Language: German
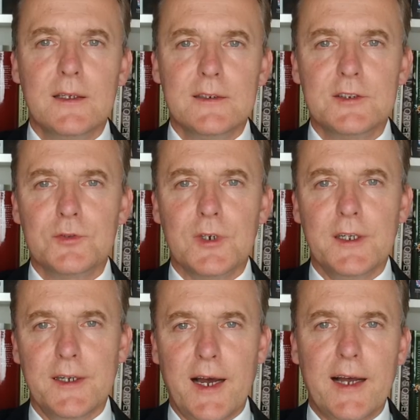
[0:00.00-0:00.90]
nicht nur
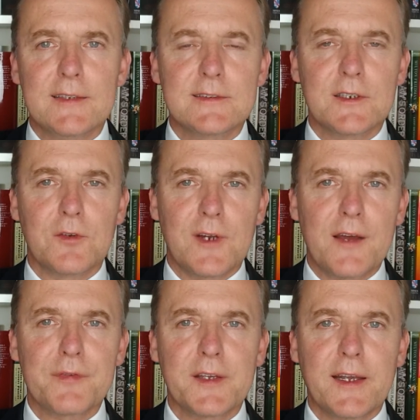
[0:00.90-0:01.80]
in Asien und
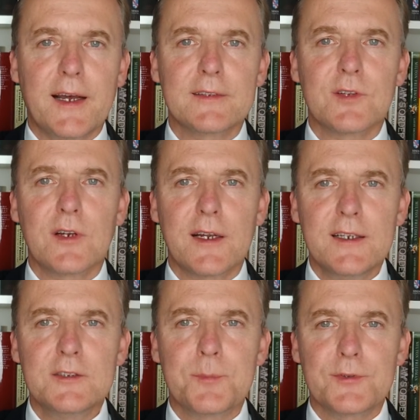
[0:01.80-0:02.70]
Afrika, sondern
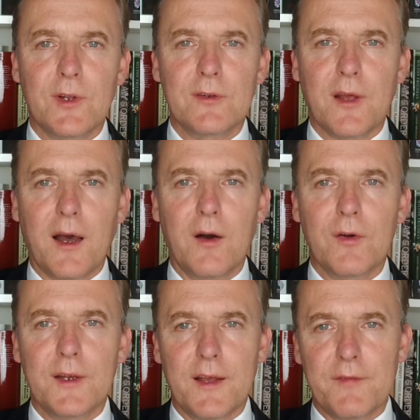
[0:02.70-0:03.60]
insbesondere
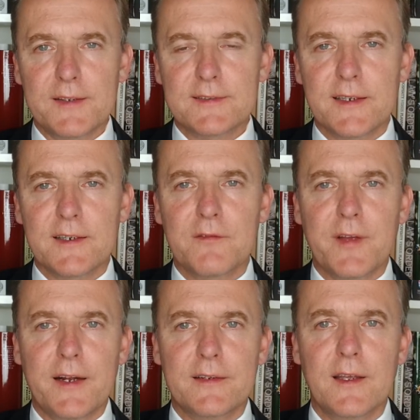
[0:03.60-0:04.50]
auch in der westlichen
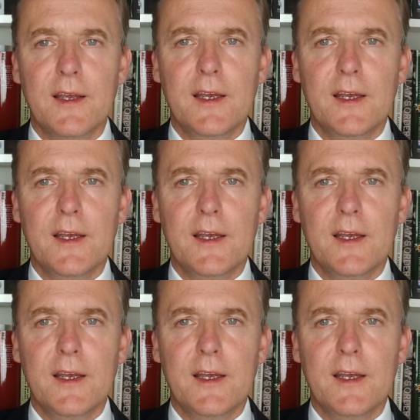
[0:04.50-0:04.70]
Welt